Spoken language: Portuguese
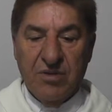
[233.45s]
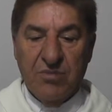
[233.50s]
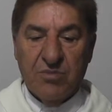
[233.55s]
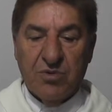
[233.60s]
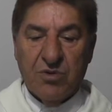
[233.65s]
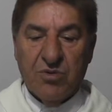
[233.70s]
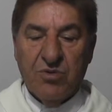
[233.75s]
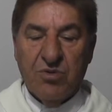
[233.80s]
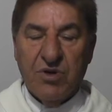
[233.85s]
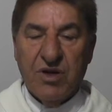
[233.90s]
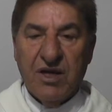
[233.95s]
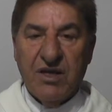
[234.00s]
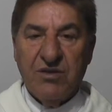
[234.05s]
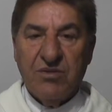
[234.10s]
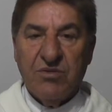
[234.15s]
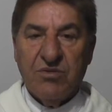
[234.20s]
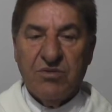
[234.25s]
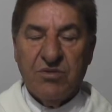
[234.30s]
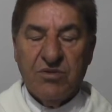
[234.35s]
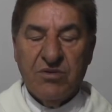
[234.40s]

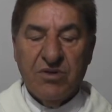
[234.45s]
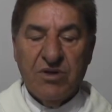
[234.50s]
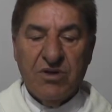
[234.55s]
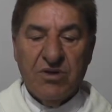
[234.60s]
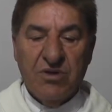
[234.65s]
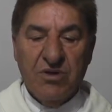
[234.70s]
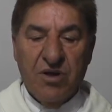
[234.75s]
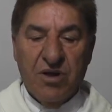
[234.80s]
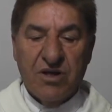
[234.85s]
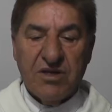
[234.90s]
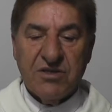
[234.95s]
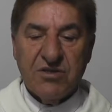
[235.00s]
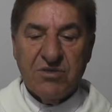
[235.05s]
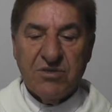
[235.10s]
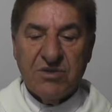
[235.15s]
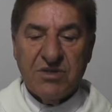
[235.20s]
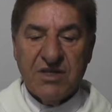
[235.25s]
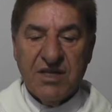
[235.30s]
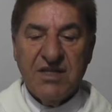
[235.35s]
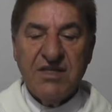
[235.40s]
procurando nós
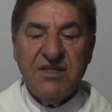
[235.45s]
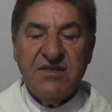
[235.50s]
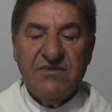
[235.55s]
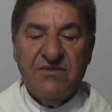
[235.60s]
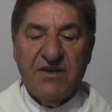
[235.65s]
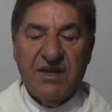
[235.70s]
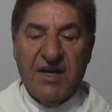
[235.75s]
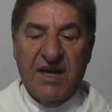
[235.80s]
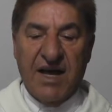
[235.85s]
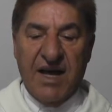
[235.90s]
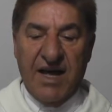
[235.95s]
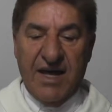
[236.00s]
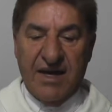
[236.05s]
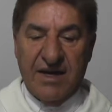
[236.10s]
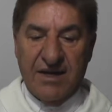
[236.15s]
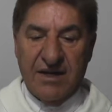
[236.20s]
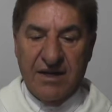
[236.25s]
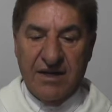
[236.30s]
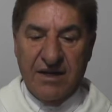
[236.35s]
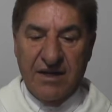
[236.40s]
nos santificar
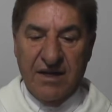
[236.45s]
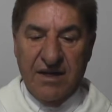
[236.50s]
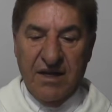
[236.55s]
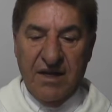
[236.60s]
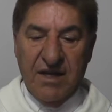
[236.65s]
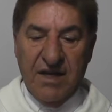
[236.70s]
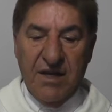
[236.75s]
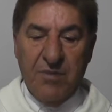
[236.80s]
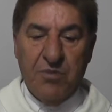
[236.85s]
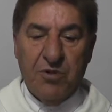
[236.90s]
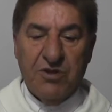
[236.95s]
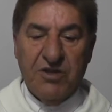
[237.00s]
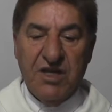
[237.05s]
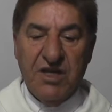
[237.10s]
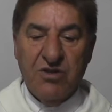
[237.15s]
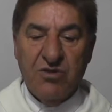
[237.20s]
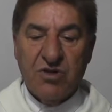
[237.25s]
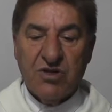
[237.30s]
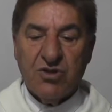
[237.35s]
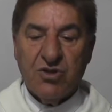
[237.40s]
e
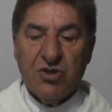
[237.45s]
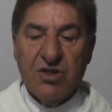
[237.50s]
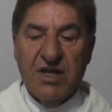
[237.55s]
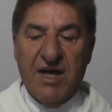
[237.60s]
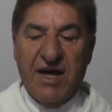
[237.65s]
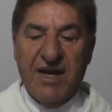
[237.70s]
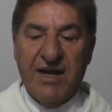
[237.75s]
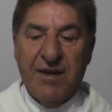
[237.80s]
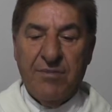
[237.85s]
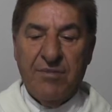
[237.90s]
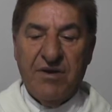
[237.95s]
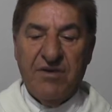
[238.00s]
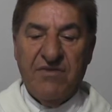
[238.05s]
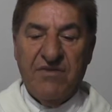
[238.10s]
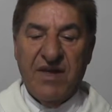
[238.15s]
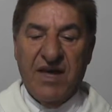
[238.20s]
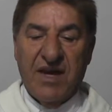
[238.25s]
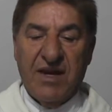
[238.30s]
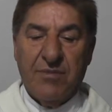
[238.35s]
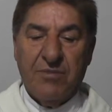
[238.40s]
podendo ajudar e
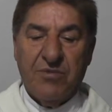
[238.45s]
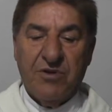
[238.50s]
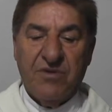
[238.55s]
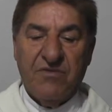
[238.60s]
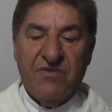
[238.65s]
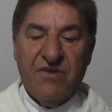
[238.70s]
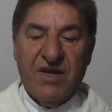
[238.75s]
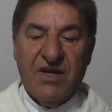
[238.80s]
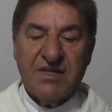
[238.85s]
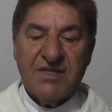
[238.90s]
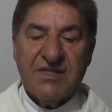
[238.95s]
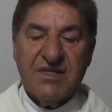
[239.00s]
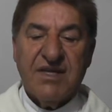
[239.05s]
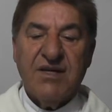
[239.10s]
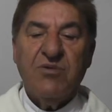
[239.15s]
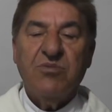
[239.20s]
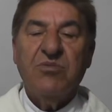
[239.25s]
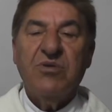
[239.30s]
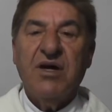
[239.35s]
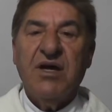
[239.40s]
abreviar a
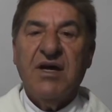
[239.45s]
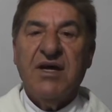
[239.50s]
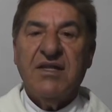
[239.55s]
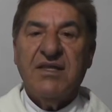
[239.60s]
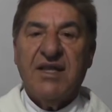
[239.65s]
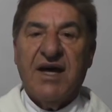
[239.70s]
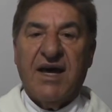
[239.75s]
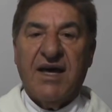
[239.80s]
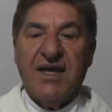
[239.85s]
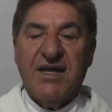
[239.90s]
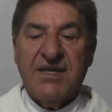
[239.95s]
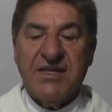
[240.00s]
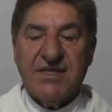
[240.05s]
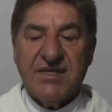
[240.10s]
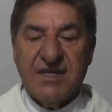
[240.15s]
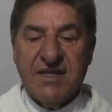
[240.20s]
purificação daqueles